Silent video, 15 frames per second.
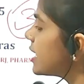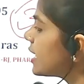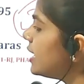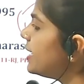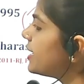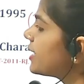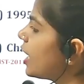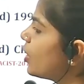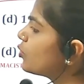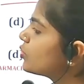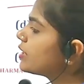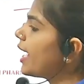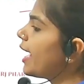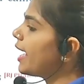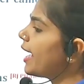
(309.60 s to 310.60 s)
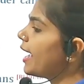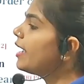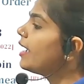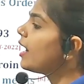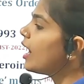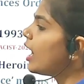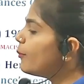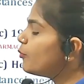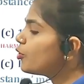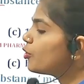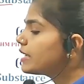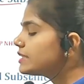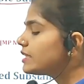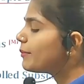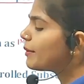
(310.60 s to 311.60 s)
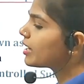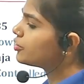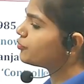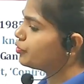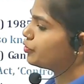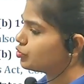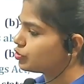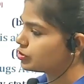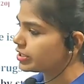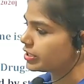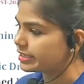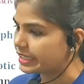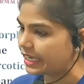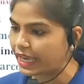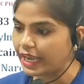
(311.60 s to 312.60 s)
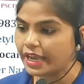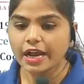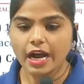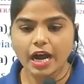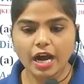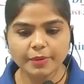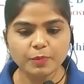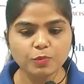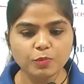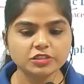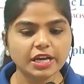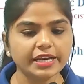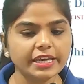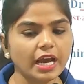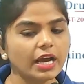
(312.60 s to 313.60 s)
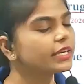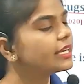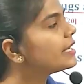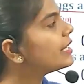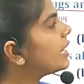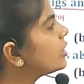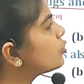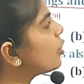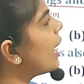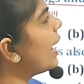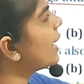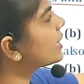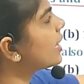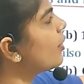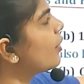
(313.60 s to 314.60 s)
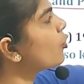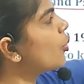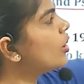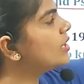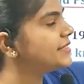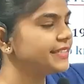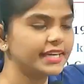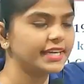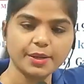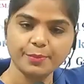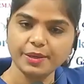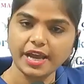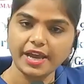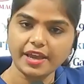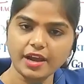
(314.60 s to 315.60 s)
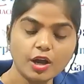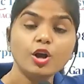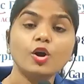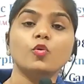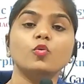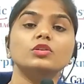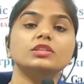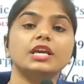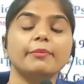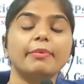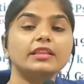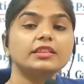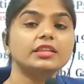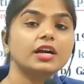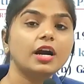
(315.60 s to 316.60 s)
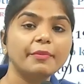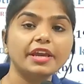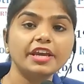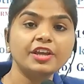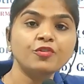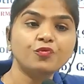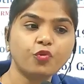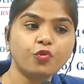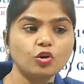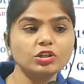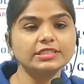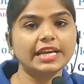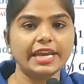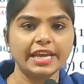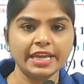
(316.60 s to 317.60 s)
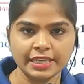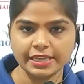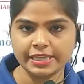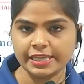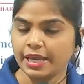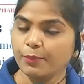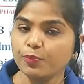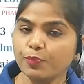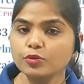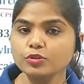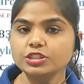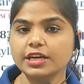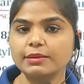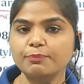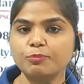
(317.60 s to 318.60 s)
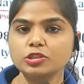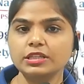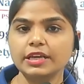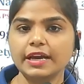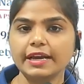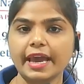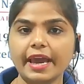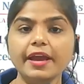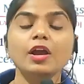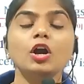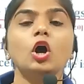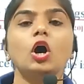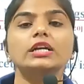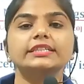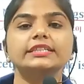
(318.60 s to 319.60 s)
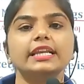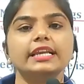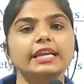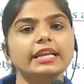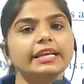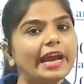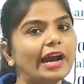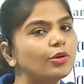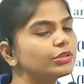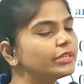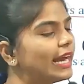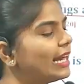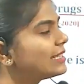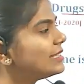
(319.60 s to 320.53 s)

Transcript: जनरली क्या होता है हम लोग इसी में कन्फ्यूज़ हो जाते हैं अभी पूछा गया कि ये जो एक्ट है वो कौन से ईयर में आया उसके बाद कम इन फोर्स इन ये पूछा पूछ लिया गया है और जनरली क्या होता